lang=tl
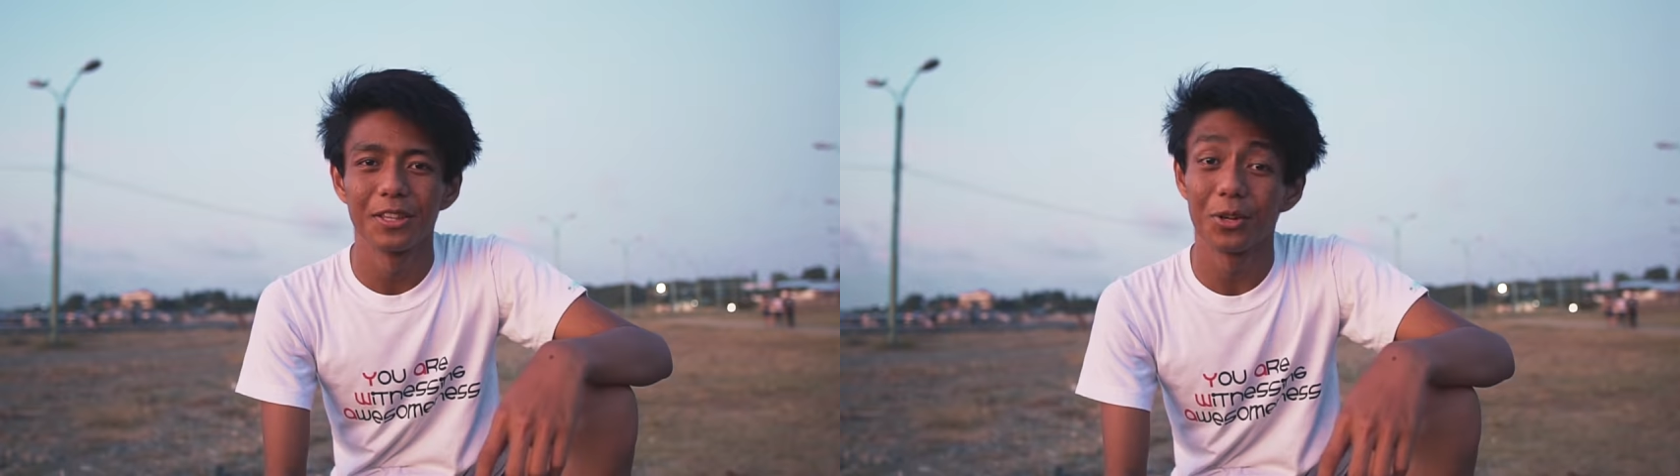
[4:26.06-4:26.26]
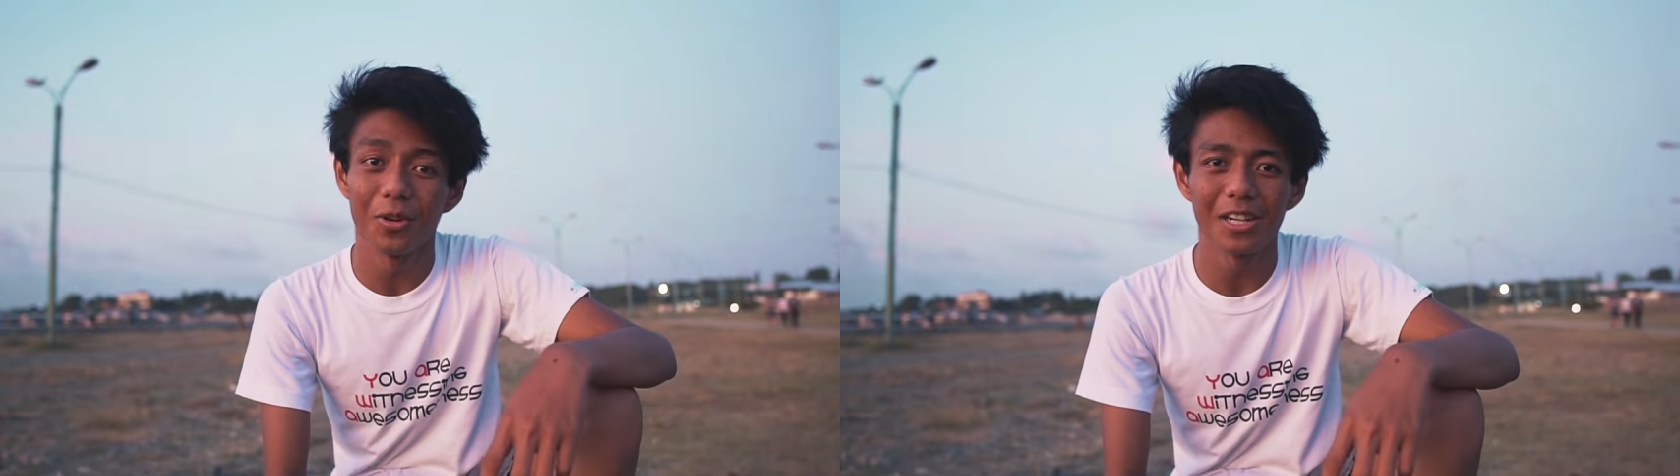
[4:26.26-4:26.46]

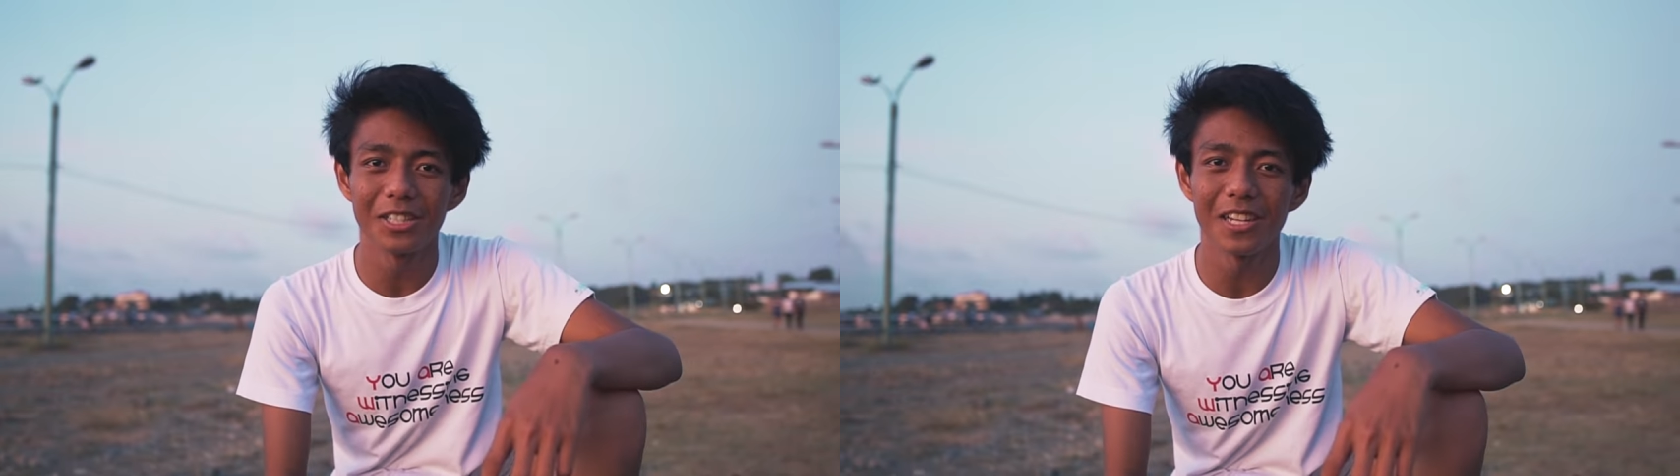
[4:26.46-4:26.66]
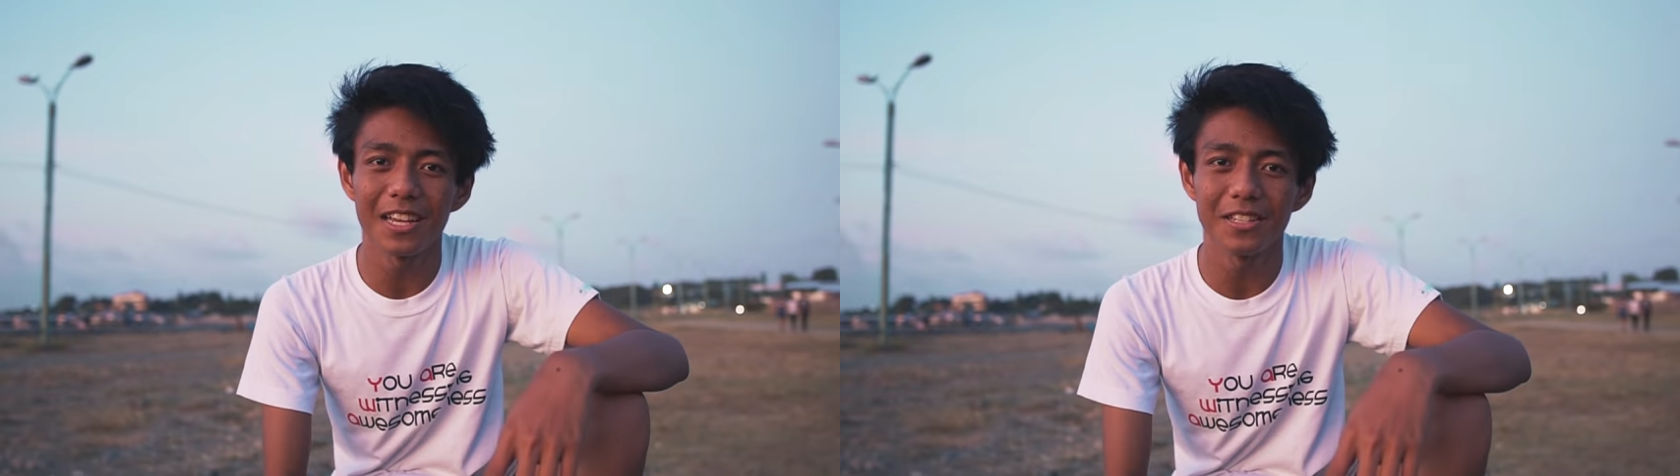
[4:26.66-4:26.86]
No
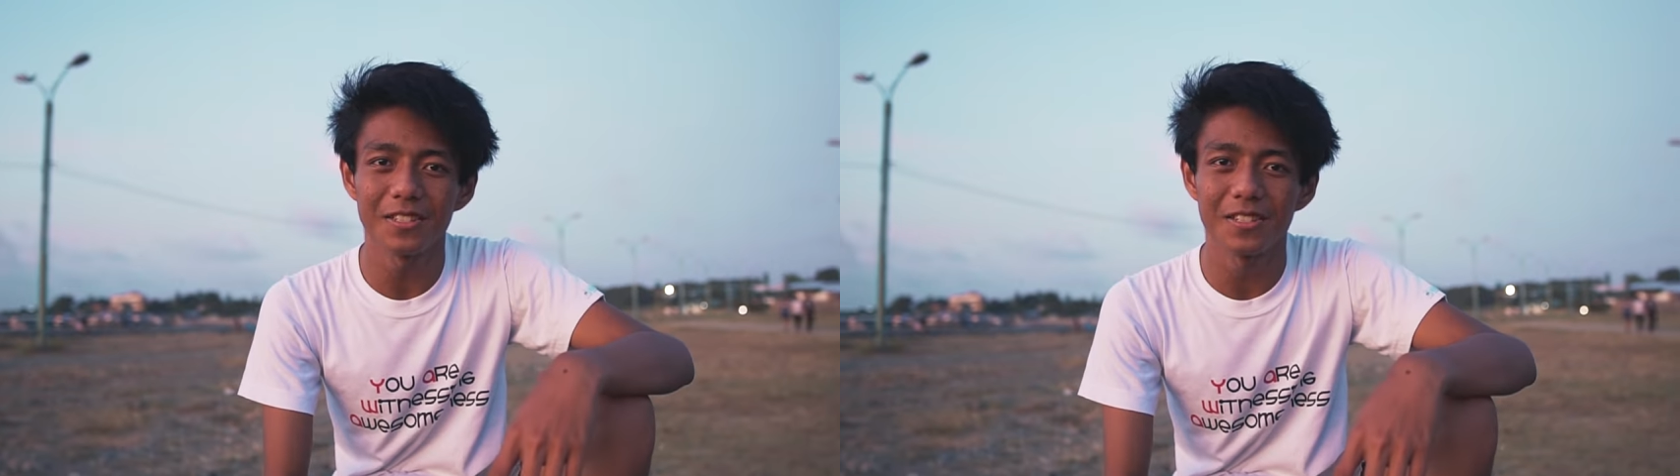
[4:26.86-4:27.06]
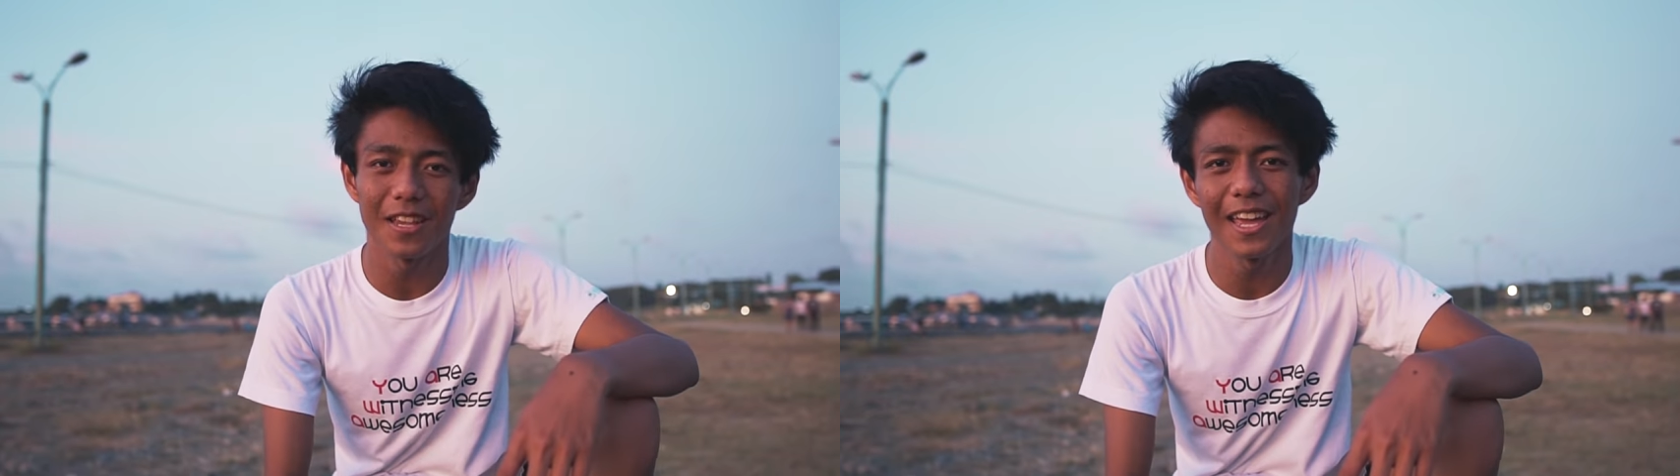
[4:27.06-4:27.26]
harsh
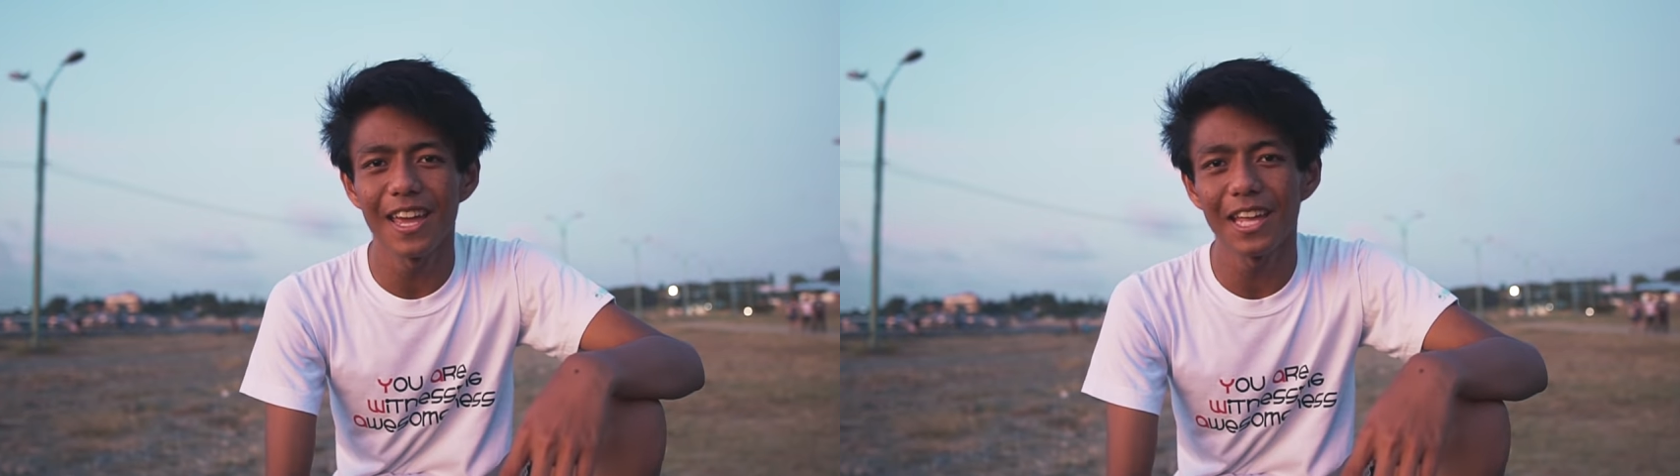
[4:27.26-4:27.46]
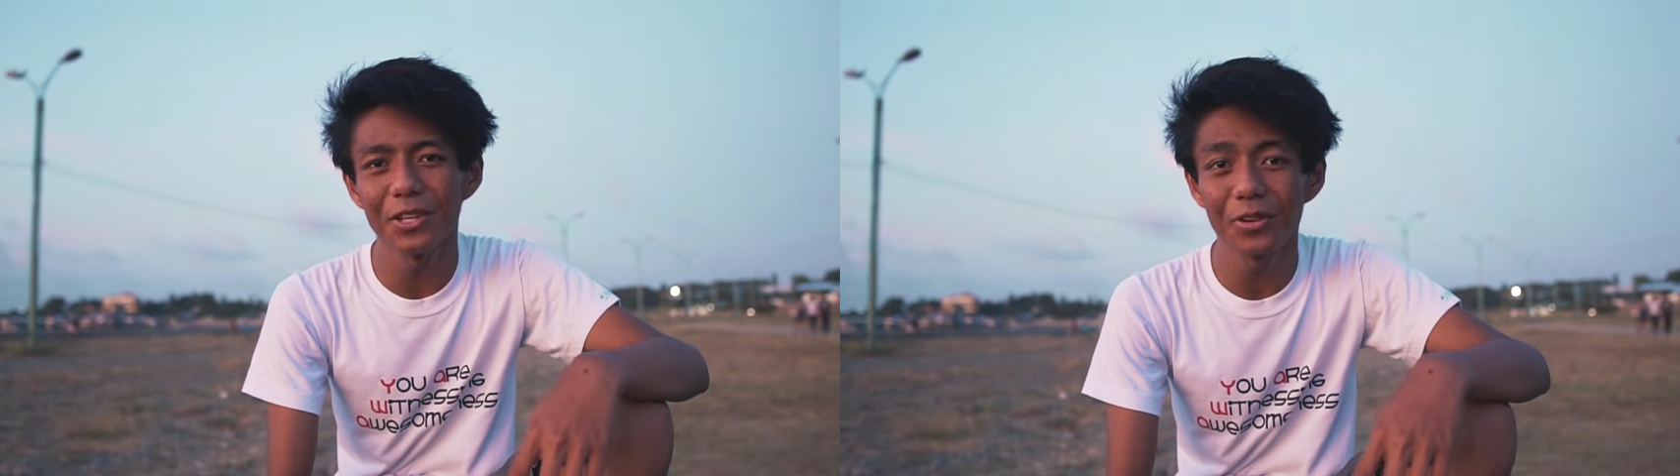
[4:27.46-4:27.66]
lights,
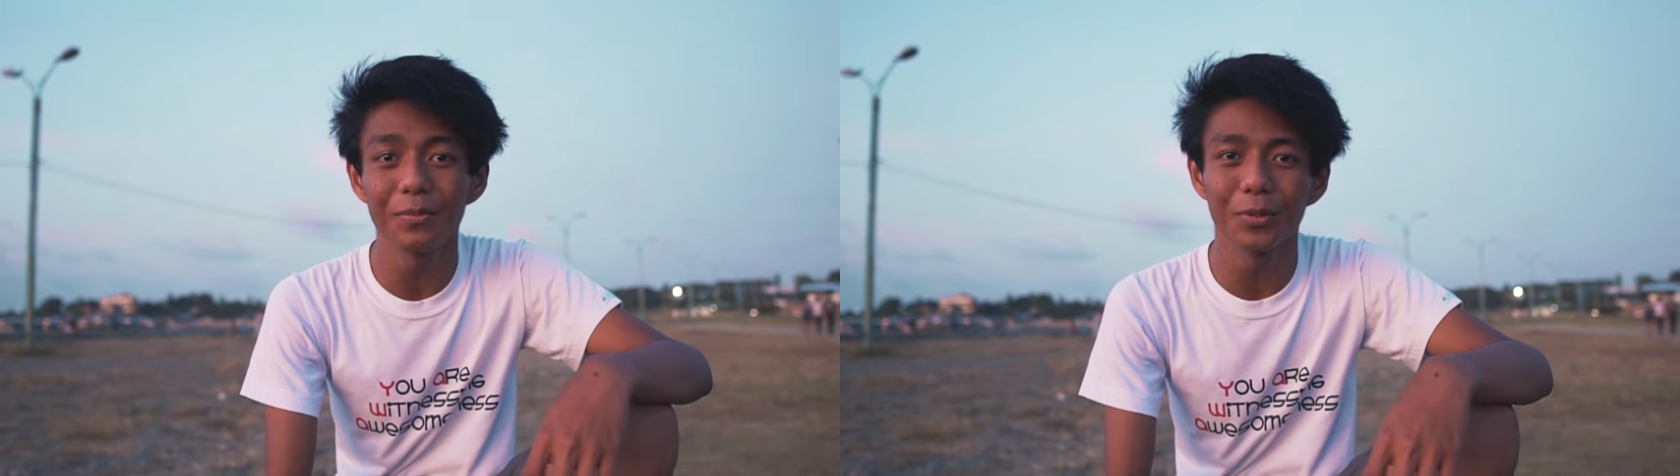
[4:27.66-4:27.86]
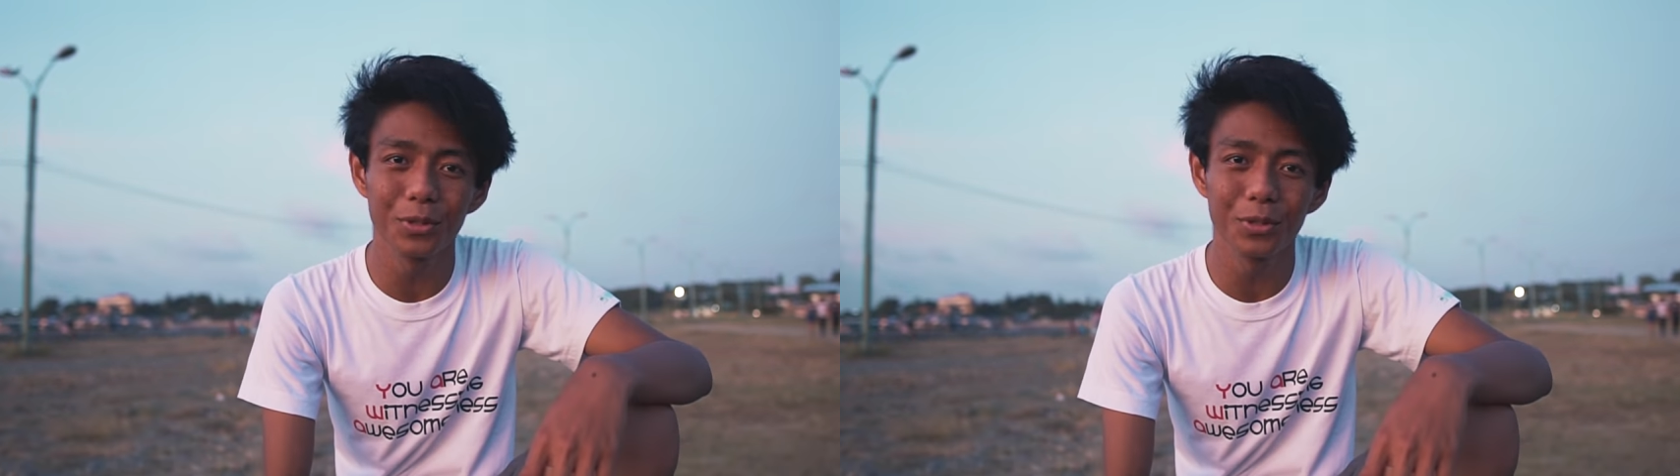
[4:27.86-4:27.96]
and you can